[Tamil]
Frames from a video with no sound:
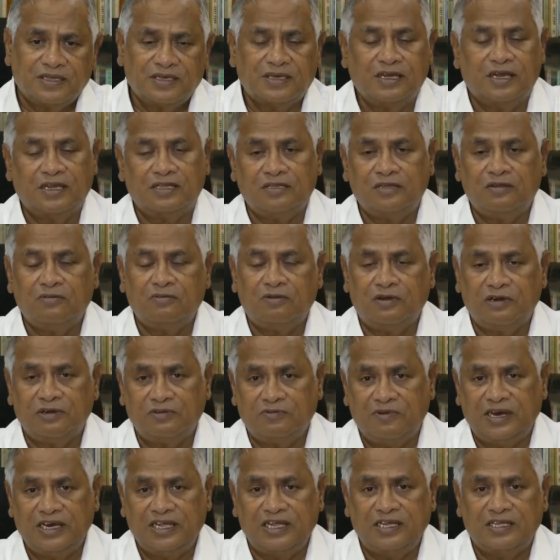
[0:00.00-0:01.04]
கர்த்தர்
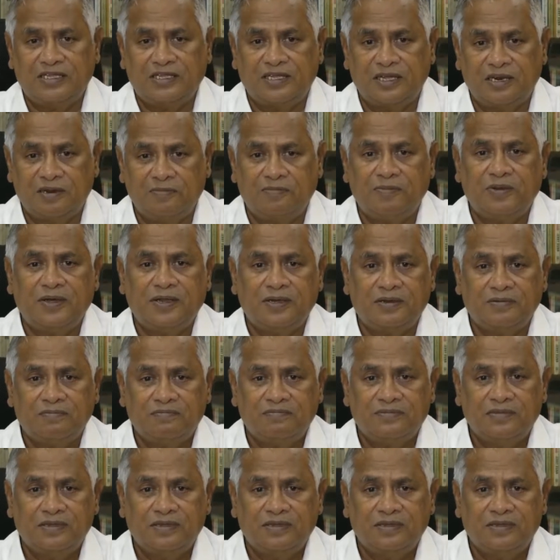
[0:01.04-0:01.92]
வழியை திறப்பார்